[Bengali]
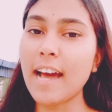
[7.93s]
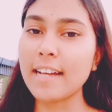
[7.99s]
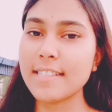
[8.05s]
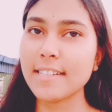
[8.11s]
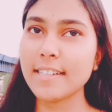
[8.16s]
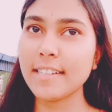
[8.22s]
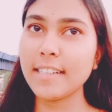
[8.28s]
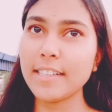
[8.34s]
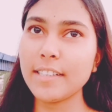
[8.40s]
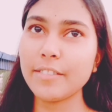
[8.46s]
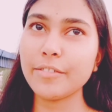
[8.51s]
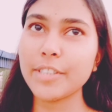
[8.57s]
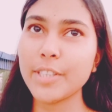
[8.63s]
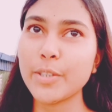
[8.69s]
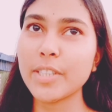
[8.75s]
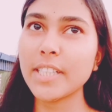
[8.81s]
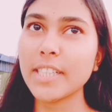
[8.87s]
আজকের
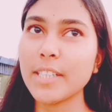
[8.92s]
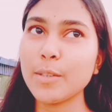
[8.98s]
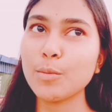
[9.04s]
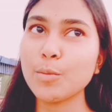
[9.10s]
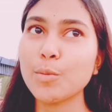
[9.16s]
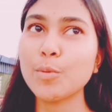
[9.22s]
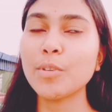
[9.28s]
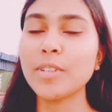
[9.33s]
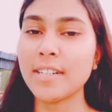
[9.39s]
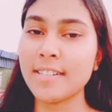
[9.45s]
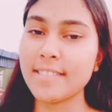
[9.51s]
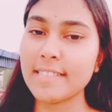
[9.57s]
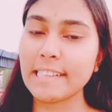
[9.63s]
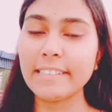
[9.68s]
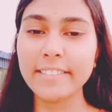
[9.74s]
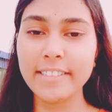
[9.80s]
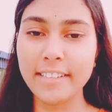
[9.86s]
ভিডিওটি কিন্তু কোনো
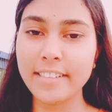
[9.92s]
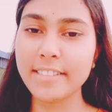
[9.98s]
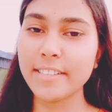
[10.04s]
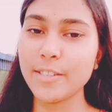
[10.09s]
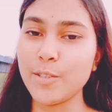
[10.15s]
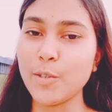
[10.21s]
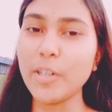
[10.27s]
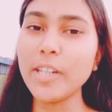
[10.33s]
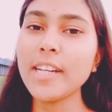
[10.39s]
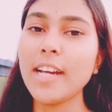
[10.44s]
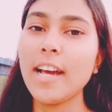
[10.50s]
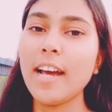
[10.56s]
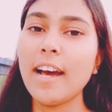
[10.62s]
নার্সিং রিলেটেড নয়